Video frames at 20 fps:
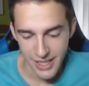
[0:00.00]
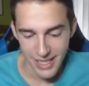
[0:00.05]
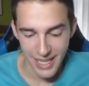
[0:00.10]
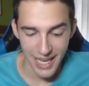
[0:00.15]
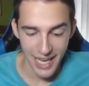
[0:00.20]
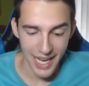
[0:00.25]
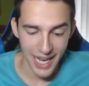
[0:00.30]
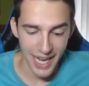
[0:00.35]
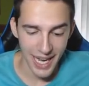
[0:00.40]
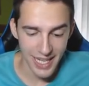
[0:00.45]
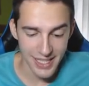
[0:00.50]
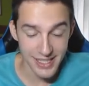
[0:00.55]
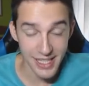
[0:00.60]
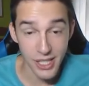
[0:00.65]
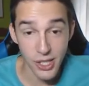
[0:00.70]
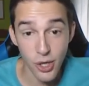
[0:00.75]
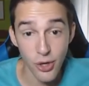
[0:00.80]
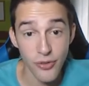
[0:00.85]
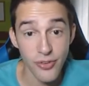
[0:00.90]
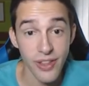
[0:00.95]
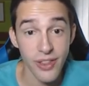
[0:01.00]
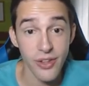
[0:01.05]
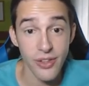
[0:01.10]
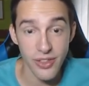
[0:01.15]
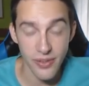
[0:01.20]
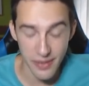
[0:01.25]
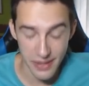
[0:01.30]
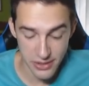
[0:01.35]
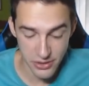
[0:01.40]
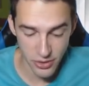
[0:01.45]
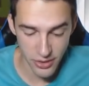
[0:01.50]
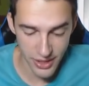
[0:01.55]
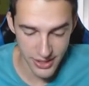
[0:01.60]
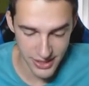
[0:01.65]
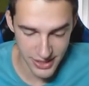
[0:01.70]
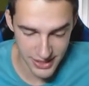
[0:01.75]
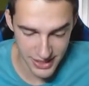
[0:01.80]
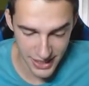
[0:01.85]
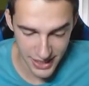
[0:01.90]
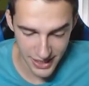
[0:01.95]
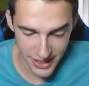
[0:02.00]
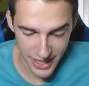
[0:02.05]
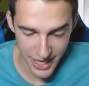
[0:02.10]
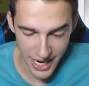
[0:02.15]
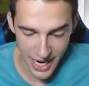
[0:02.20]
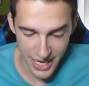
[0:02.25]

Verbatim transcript: Que es el cofre de 11 victorias ese.